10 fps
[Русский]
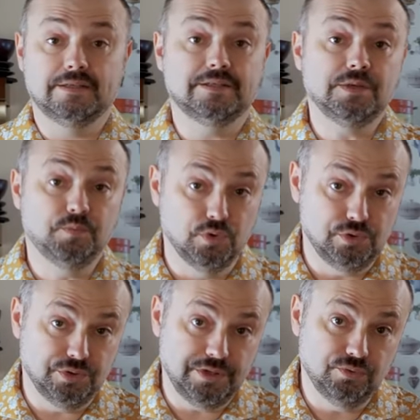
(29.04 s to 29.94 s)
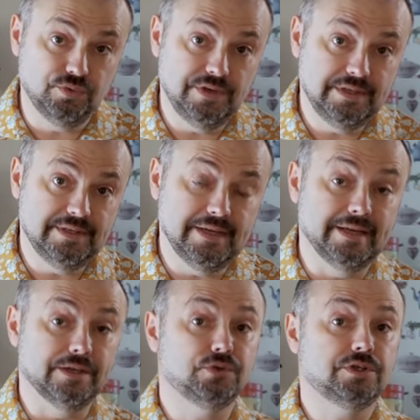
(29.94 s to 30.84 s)
а затем пользуешься одну-две
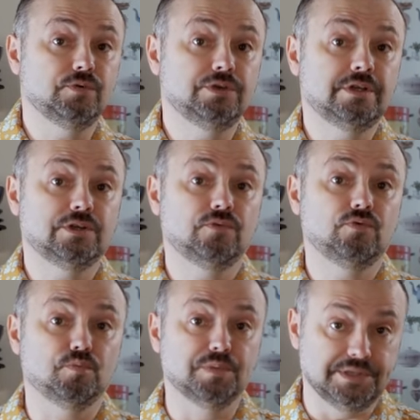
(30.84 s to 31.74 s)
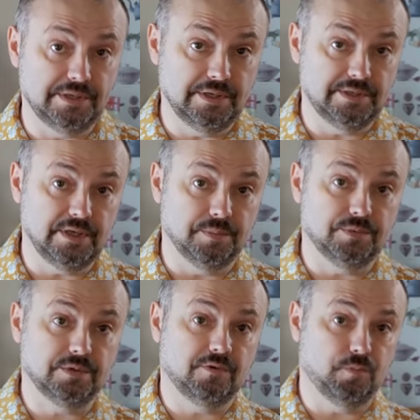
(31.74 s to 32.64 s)
недели. Но сегодня я готовлю быстрый рецепт,
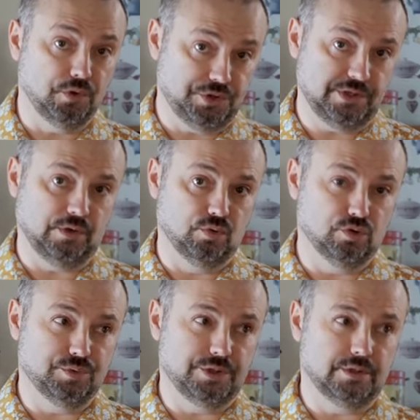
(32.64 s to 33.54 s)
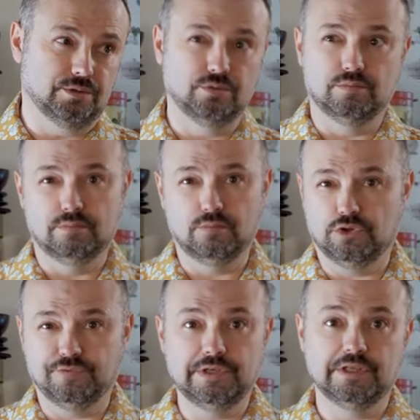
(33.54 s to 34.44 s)
э, в полчаса уложимся, ну,
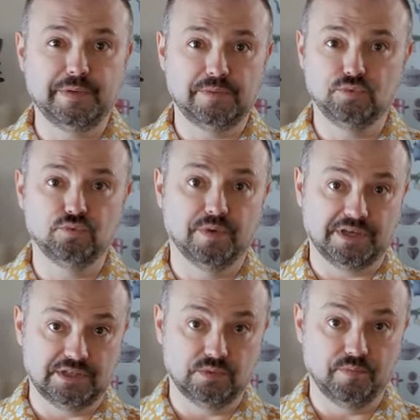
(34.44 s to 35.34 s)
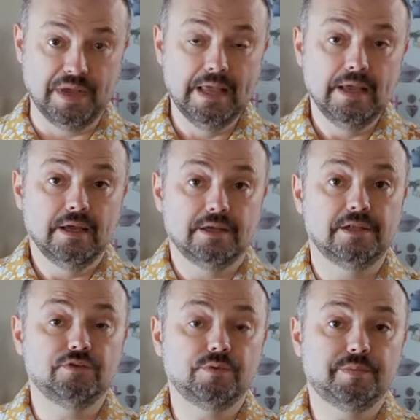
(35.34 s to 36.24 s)
может, 35 минут максимум.
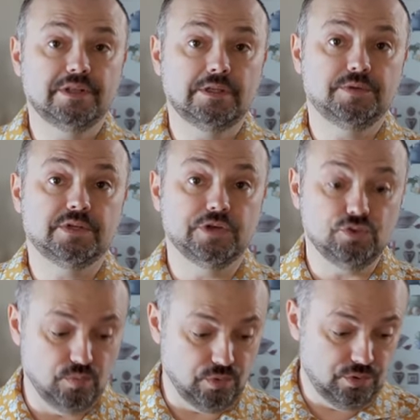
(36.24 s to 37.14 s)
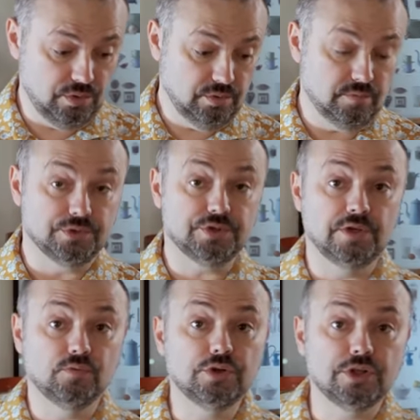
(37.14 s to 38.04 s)
Для него мне понадобится овощной бульон, вот с
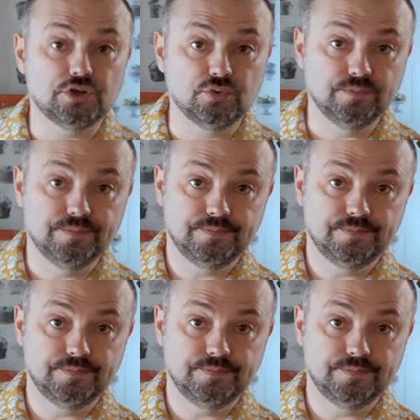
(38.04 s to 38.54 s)
него и начну.